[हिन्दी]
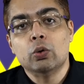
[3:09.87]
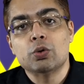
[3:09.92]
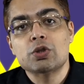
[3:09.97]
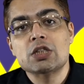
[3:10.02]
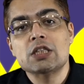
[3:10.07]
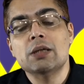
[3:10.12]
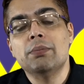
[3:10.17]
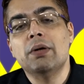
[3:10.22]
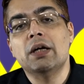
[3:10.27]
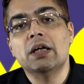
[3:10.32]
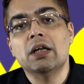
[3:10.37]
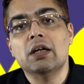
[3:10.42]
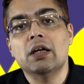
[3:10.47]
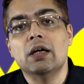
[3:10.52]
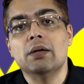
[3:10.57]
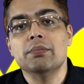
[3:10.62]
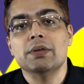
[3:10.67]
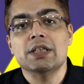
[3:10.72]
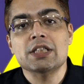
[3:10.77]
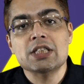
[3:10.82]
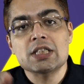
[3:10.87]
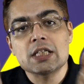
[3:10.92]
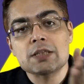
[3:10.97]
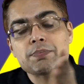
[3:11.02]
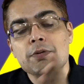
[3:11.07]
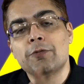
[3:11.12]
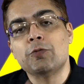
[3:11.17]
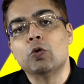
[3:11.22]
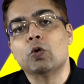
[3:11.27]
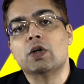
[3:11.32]
उससे बेटर हम इस चीज़
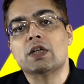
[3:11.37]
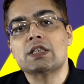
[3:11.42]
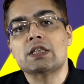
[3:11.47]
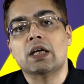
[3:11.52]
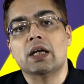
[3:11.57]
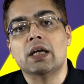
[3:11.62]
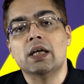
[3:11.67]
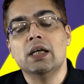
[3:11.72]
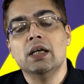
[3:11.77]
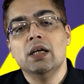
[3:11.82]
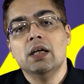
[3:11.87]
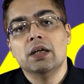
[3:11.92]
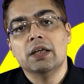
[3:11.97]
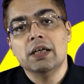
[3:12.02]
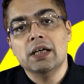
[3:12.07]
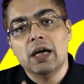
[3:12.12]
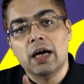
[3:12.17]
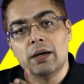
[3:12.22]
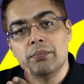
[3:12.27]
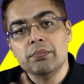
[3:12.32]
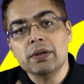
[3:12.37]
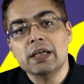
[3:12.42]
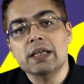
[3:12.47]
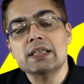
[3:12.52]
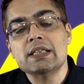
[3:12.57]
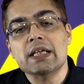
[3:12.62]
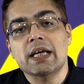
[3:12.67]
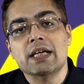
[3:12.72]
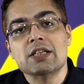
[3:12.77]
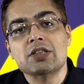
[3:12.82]
पे फोकस करें कि हम
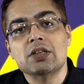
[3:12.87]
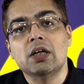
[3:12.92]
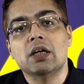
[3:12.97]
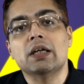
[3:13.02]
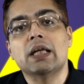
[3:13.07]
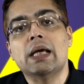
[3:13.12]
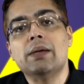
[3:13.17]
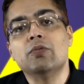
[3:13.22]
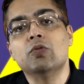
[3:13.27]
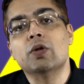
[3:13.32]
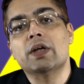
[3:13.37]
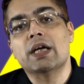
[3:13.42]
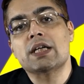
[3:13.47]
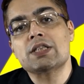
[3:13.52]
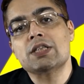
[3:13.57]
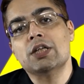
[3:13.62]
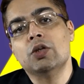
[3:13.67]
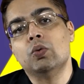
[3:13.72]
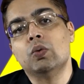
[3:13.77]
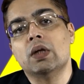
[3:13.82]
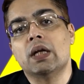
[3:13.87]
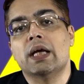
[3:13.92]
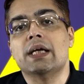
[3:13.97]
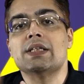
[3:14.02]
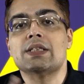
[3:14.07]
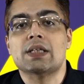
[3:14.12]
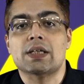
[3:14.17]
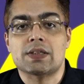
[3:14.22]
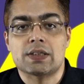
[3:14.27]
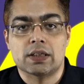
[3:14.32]
इस एक्स्ट्रा टाइम को कैसे
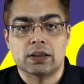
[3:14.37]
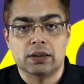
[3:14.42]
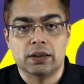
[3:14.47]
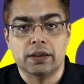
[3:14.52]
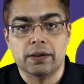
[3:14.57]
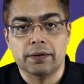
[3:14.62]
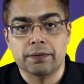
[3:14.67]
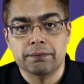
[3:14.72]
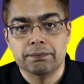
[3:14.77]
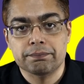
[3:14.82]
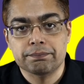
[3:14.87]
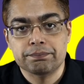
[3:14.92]
यूटिलाइज़ कर सकते हैं